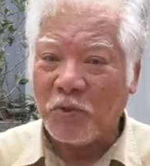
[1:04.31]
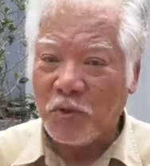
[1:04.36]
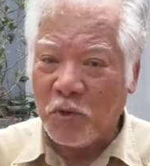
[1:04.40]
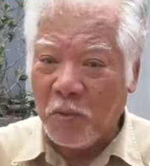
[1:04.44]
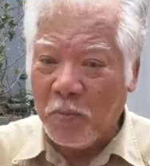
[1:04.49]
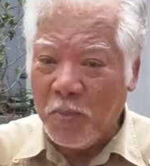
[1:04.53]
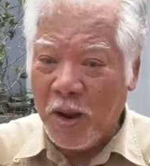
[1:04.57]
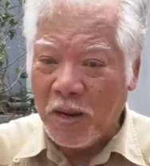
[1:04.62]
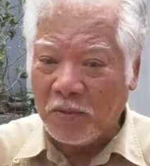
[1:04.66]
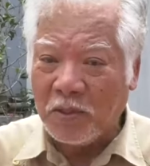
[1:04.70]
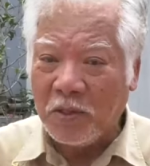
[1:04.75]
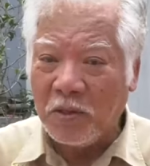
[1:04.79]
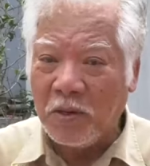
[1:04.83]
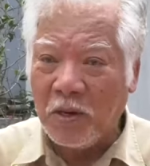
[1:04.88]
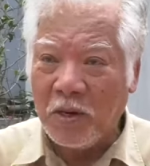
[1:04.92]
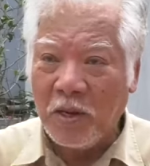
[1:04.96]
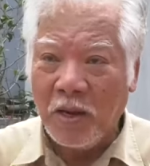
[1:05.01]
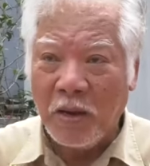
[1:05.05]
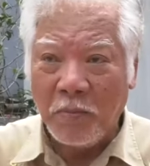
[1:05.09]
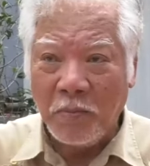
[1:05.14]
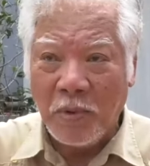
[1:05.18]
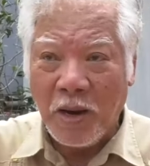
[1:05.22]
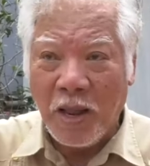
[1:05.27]
cho Bắc Từ
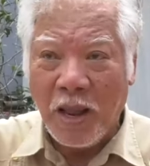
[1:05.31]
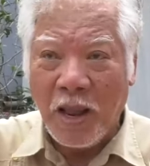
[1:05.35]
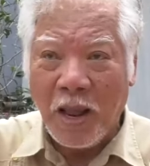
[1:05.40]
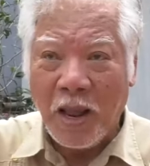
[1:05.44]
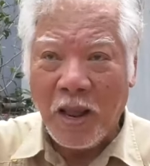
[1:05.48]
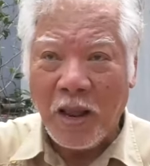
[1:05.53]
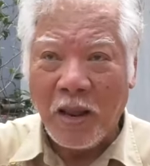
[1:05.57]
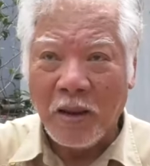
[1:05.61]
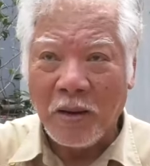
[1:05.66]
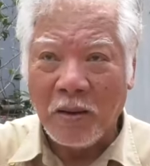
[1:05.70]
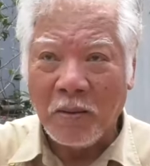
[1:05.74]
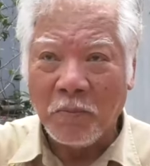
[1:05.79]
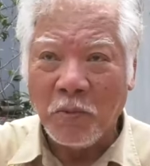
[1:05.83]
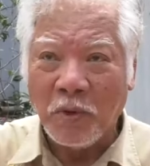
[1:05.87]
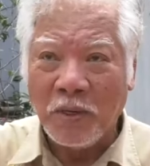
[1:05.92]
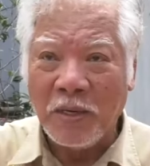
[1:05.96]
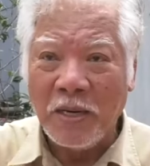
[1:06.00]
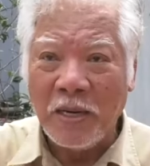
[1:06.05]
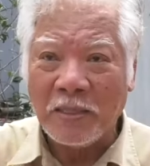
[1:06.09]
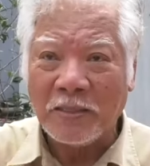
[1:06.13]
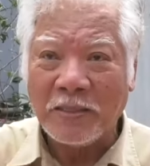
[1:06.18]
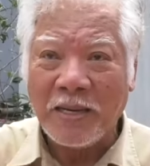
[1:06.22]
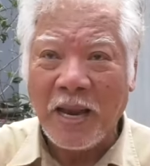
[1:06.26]
Liêm là
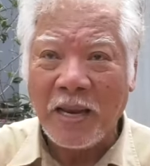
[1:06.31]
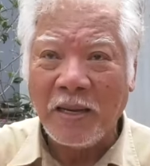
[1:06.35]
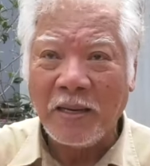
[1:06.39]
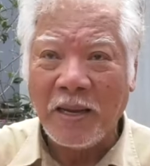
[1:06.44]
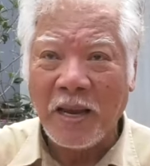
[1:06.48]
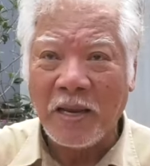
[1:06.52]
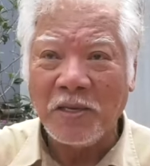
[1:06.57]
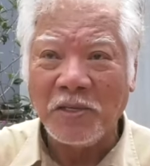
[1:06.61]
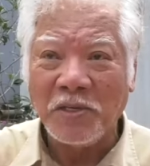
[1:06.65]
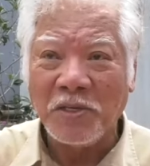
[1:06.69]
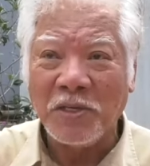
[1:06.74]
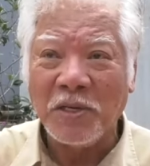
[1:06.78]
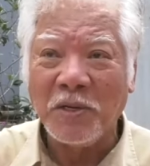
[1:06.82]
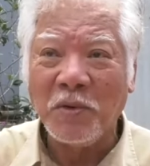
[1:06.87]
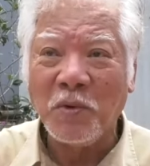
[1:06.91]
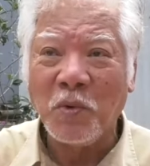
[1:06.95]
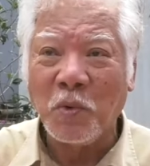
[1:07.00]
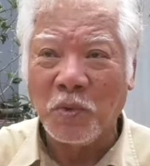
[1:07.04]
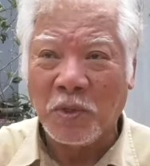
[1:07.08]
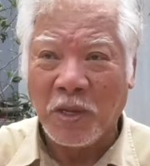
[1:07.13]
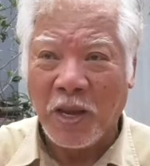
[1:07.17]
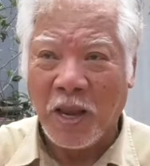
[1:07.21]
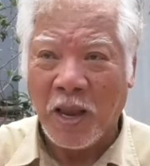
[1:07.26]
một địa danh hành chính
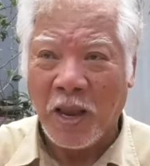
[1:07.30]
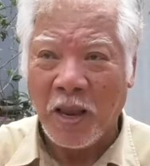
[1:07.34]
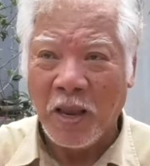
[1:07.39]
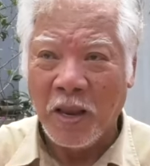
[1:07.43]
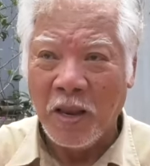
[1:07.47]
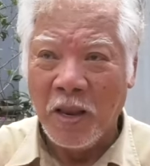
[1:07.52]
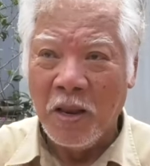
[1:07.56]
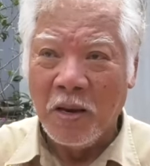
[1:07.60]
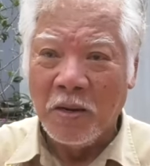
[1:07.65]
cụ thể,